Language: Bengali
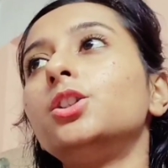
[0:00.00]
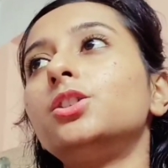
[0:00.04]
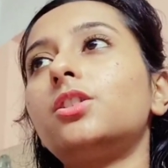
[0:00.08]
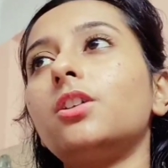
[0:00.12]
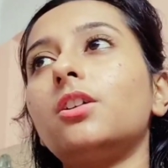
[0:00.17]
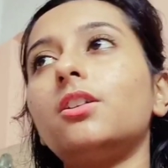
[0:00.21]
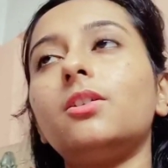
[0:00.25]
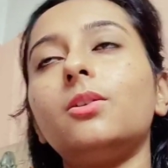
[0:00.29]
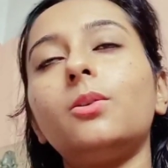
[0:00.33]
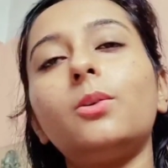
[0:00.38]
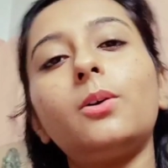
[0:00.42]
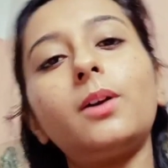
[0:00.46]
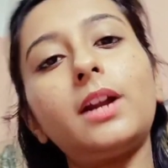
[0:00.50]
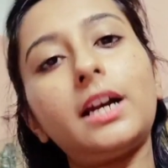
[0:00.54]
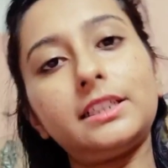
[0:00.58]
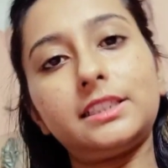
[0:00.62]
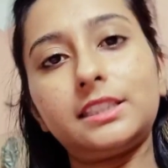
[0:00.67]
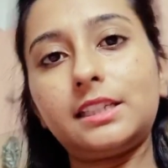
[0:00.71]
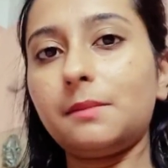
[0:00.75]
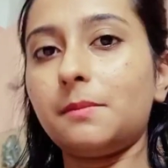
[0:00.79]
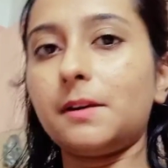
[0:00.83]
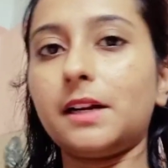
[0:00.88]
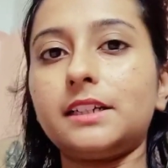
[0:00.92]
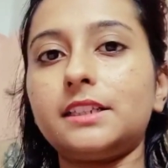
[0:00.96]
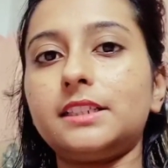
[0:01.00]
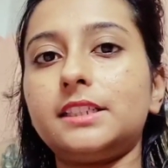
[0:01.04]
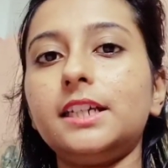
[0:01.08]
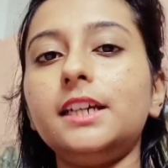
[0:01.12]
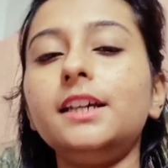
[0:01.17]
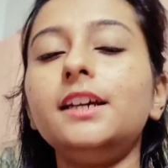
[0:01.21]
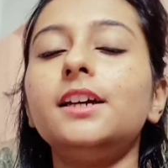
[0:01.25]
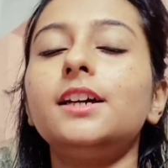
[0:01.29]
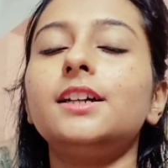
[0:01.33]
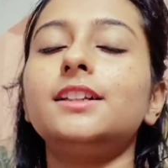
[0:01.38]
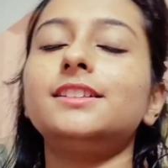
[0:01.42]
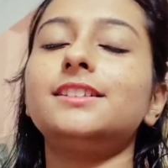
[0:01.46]
তো ওর আজকে বার্থডে
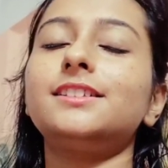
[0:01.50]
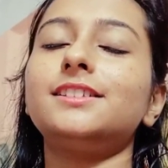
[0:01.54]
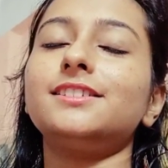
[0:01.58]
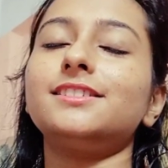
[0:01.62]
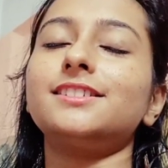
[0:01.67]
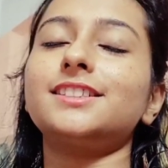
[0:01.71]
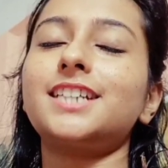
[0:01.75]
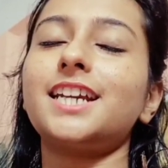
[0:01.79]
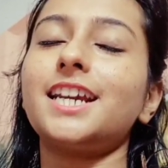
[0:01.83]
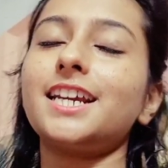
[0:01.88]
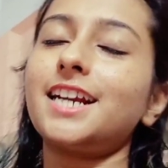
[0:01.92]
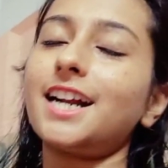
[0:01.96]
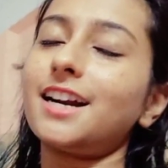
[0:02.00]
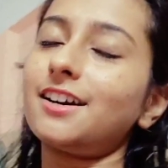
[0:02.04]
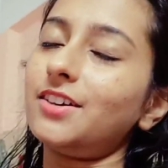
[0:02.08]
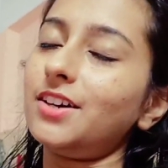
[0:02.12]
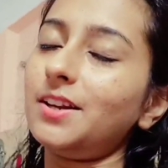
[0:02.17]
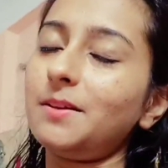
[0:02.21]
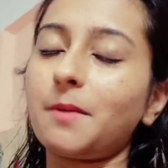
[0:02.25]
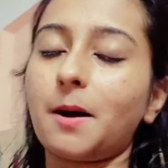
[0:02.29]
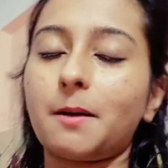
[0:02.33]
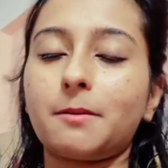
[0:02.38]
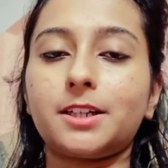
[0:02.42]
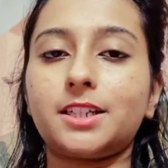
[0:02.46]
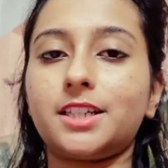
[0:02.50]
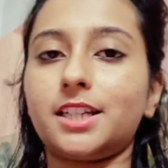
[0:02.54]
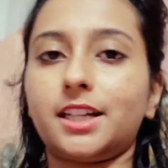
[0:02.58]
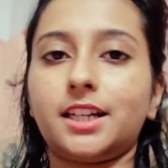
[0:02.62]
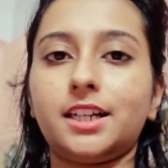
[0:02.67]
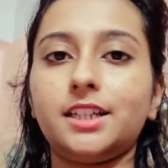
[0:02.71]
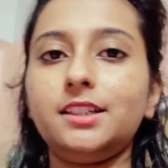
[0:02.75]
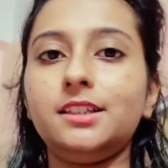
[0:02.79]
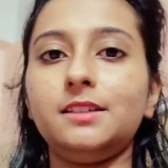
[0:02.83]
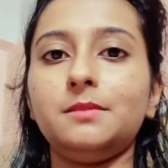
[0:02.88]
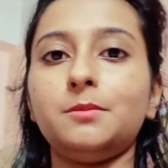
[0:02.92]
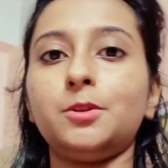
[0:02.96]
তো সেই কারণে বাবার
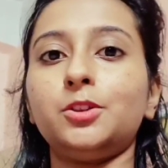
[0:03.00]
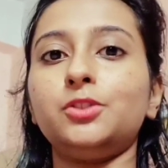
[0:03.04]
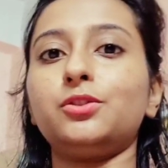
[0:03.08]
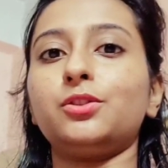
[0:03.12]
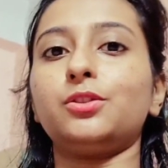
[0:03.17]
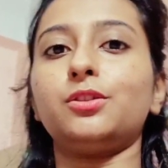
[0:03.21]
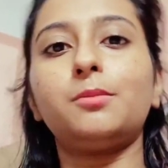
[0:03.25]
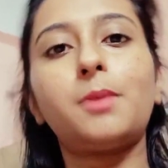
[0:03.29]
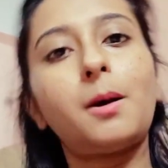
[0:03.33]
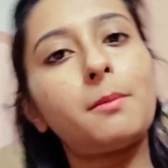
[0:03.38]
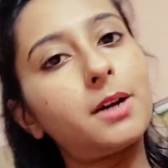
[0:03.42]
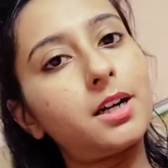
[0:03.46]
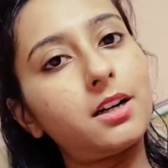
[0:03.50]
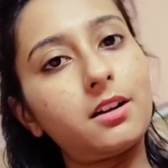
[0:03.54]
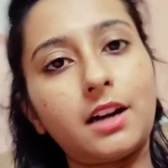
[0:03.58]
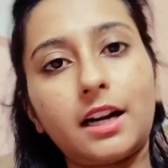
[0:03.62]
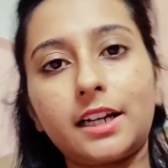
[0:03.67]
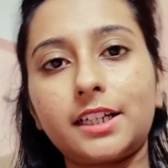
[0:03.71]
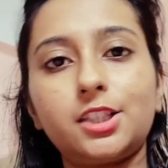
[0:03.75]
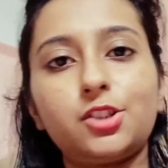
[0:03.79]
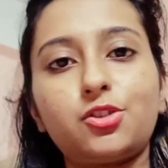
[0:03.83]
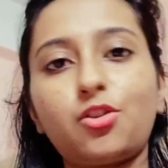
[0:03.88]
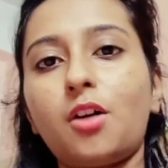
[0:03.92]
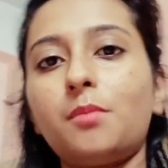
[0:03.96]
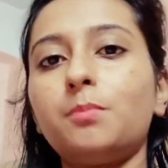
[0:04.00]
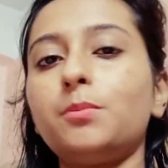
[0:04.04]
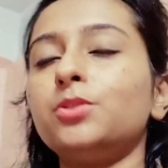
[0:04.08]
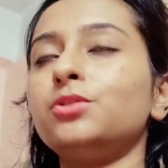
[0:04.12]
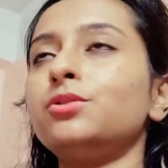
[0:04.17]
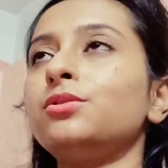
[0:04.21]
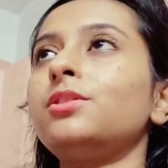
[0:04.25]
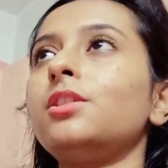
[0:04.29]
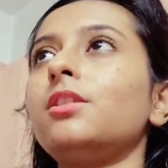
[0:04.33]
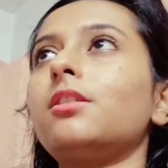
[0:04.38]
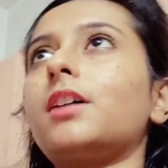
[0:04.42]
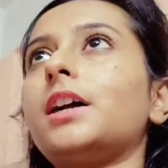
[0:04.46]
সেখানে নিমন্ত্রণ বাবার আর কি সব
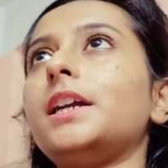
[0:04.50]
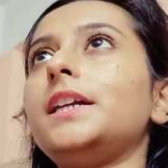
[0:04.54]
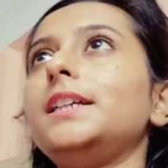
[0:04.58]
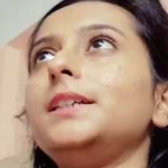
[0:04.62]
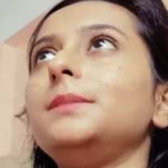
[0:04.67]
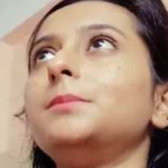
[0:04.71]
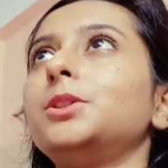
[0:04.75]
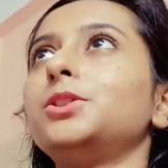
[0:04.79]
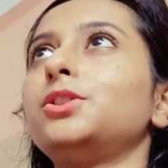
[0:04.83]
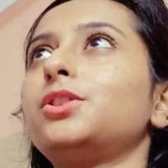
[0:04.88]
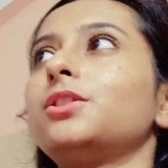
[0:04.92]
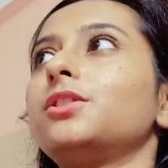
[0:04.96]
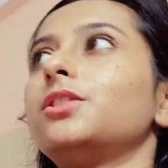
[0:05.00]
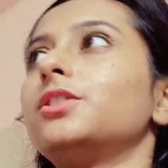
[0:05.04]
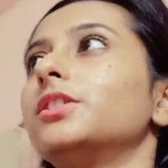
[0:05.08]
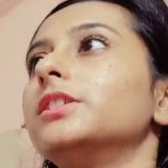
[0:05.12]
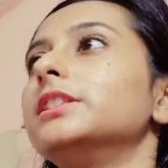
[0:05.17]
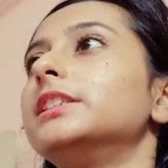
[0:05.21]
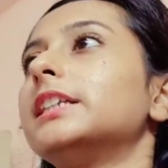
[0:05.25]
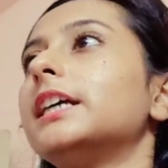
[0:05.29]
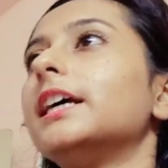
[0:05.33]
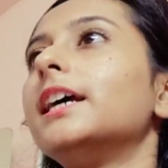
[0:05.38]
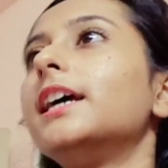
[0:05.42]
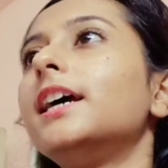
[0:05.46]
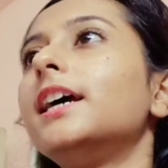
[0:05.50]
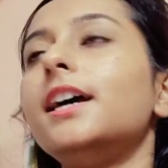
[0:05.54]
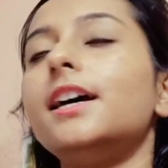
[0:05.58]
বন্ধুদের ওখানে নিমন্ত্রণ রয়েছে